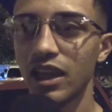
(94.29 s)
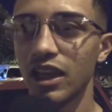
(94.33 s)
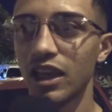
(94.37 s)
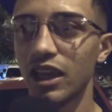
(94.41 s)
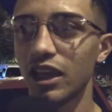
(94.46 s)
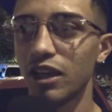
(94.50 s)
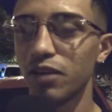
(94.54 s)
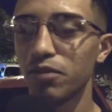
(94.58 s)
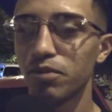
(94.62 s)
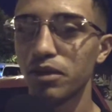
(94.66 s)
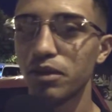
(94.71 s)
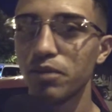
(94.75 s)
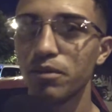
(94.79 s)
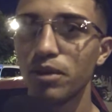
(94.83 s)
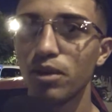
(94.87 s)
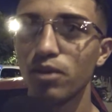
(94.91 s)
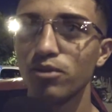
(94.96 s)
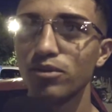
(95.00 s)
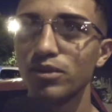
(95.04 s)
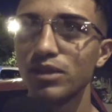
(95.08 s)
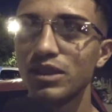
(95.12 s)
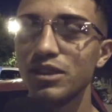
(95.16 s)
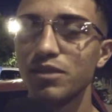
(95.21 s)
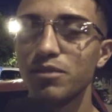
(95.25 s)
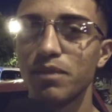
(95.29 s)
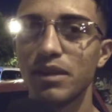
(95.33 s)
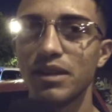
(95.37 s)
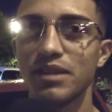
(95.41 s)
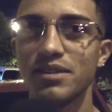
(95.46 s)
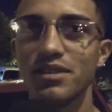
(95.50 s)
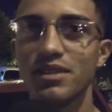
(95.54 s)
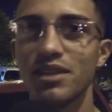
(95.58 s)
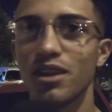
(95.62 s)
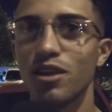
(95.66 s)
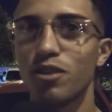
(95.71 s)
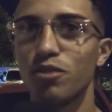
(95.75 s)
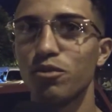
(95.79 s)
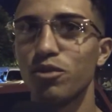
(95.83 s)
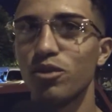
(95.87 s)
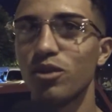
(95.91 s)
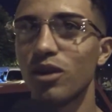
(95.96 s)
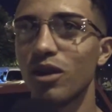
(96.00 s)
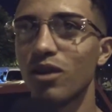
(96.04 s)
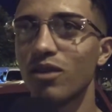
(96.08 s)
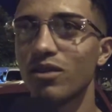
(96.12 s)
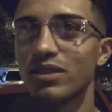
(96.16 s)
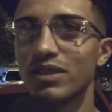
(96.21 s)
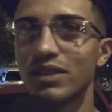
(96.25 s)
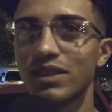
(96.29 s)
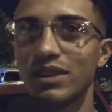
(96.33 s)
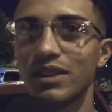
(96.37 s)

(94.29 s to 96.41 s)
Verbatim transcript: É, para mim é um dia especial, por causa